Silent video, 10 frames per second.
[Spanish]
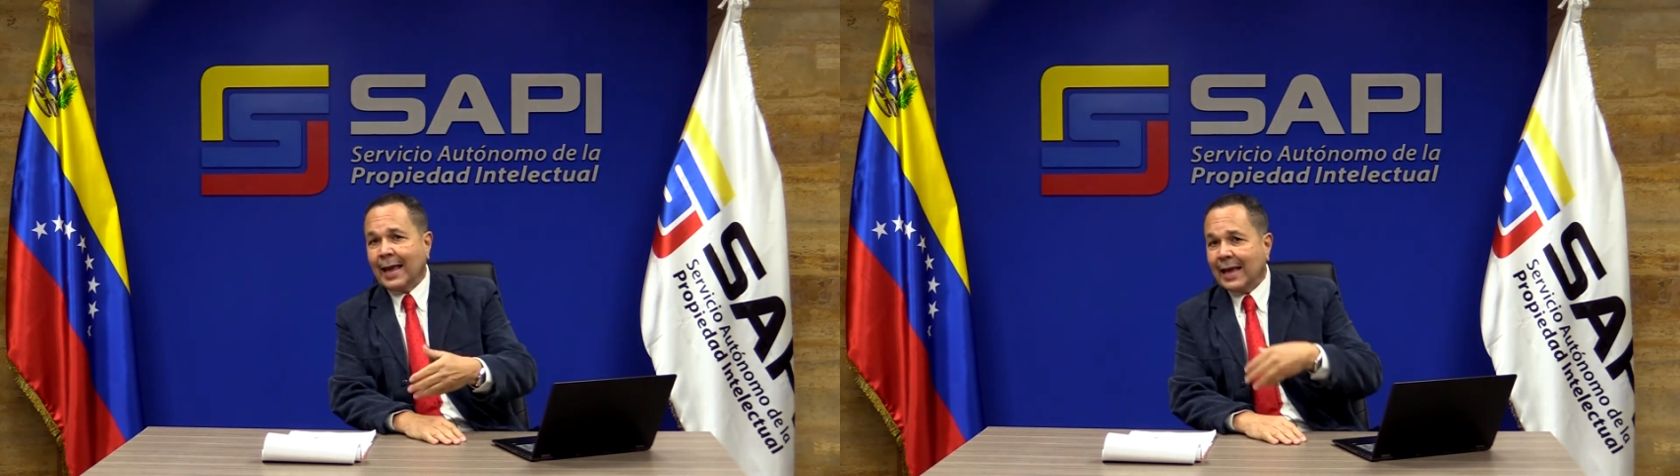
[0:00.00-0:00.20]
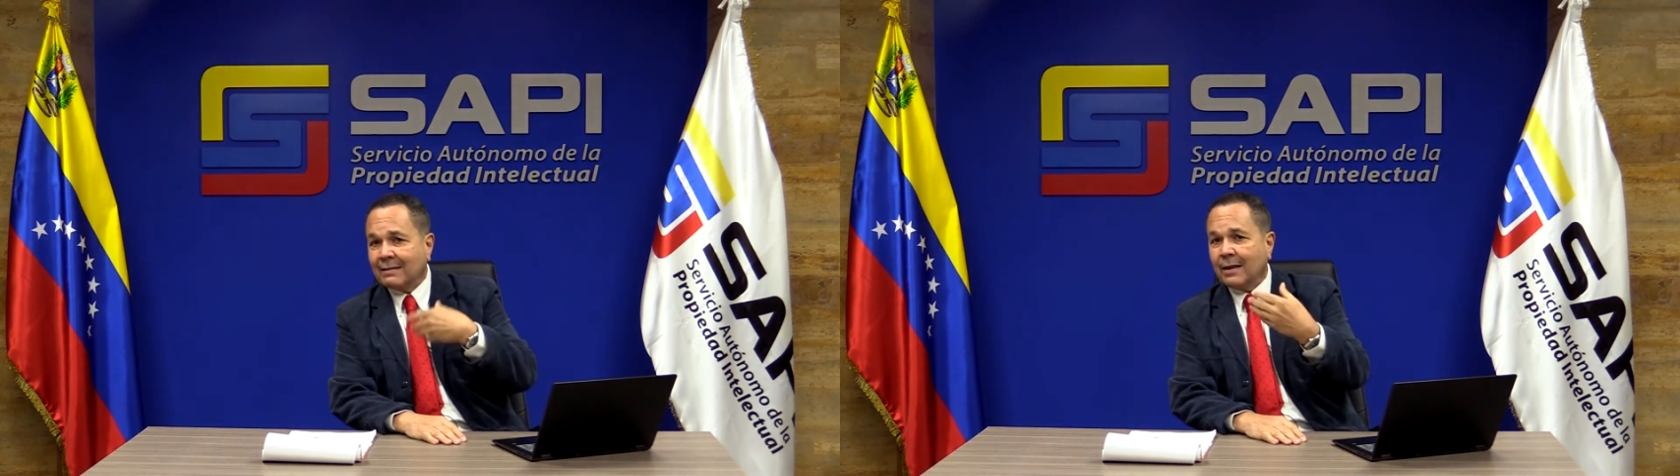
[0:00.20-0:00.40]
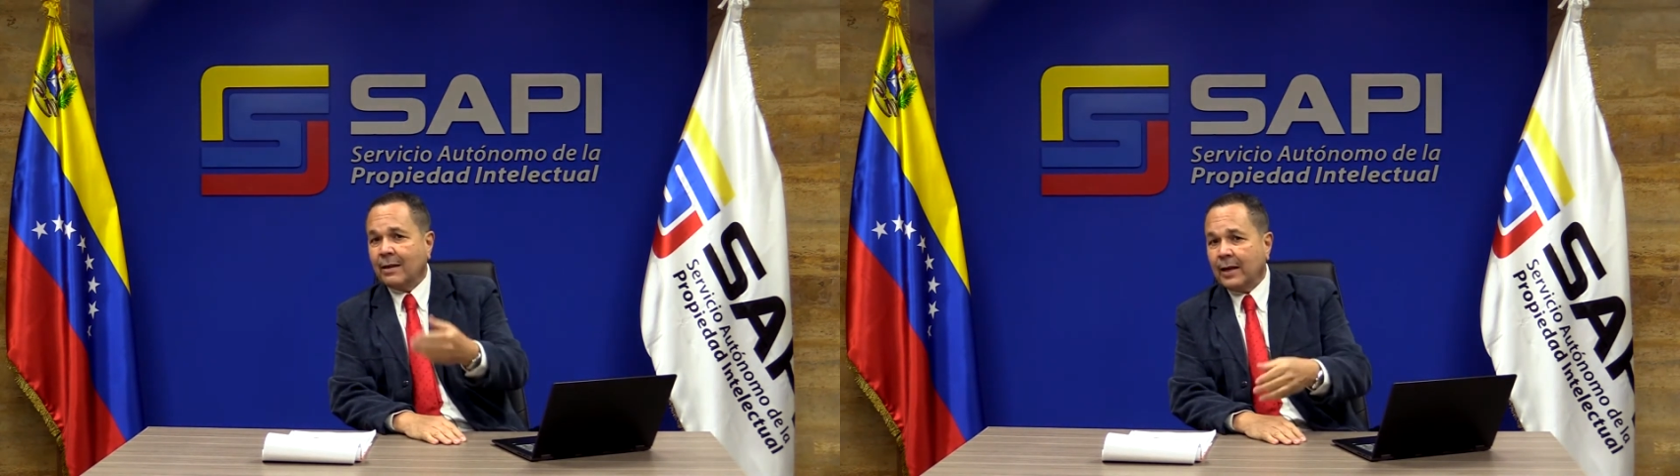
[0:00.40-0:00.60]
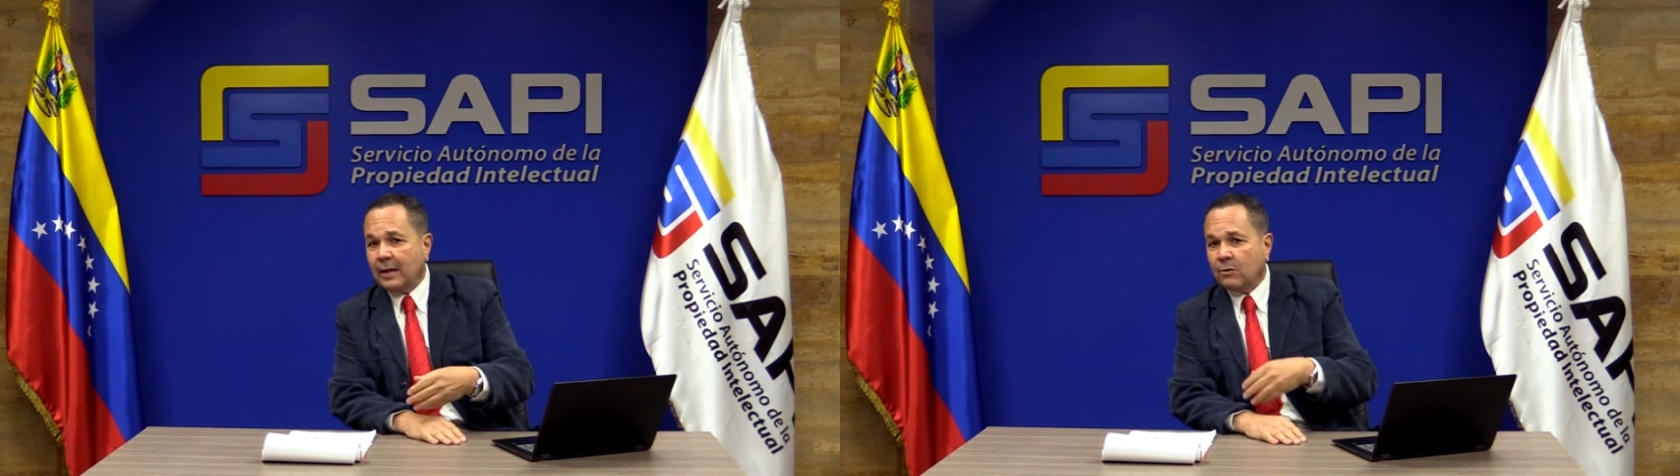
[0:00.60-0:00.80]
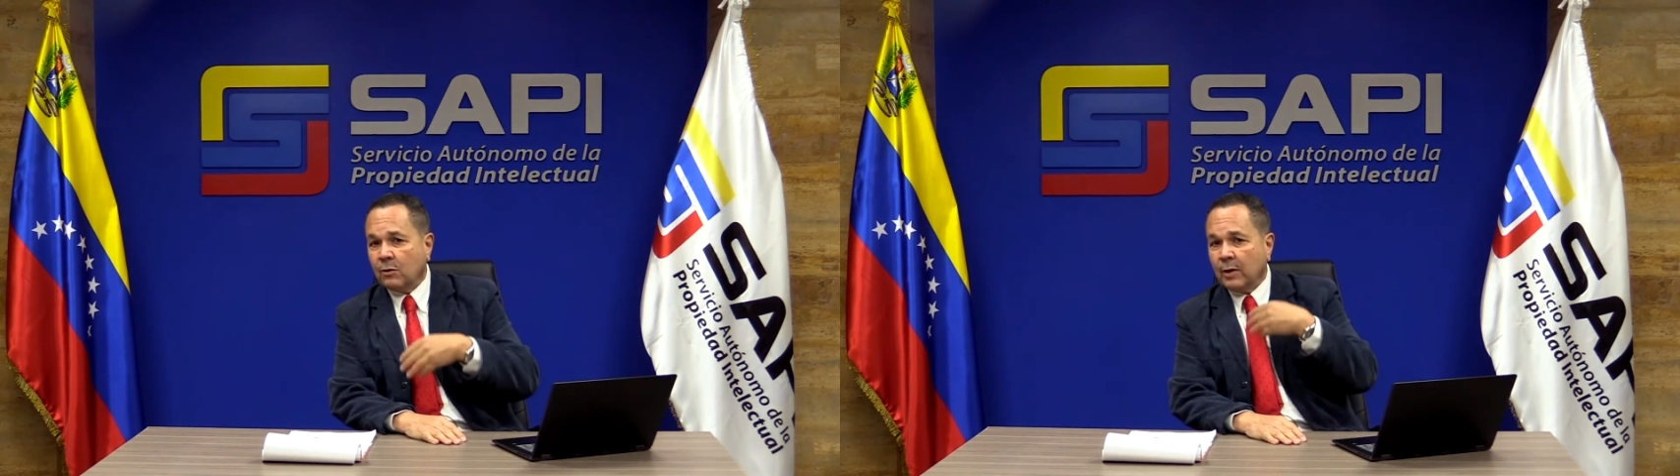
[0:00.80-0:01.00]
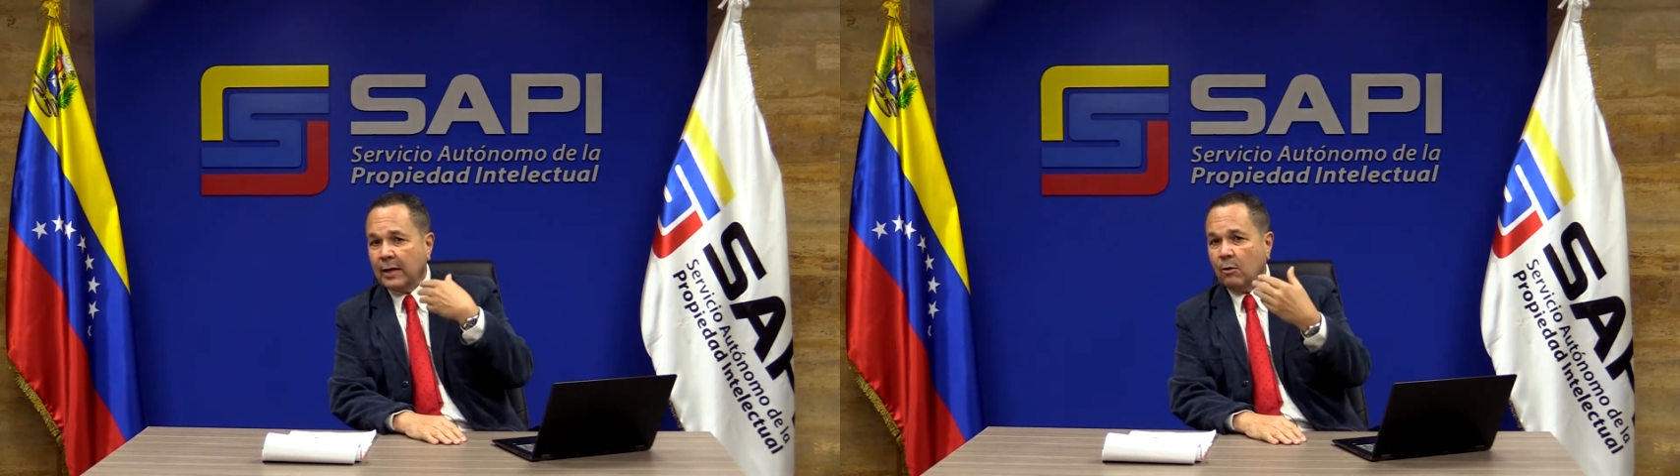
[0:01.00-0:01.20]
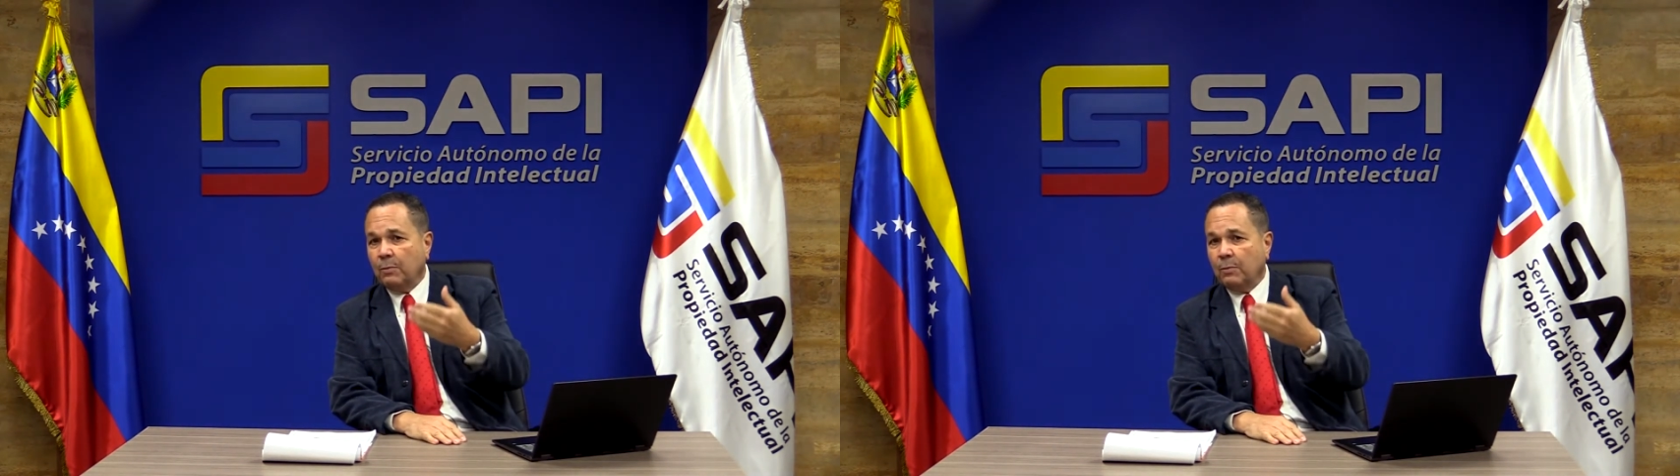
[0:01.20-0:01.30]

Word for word: ese derecho que nos